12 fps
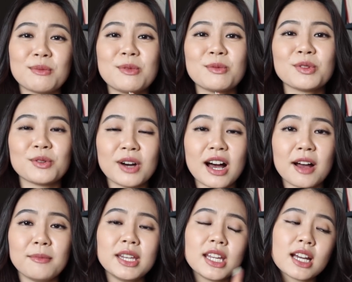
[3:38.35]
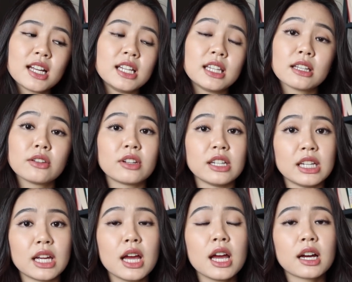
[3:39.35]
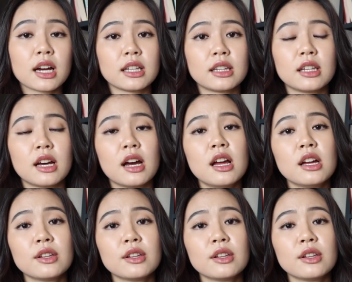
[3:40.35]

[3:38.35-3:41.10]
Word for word: 飲み物はアメリカに行った時に買った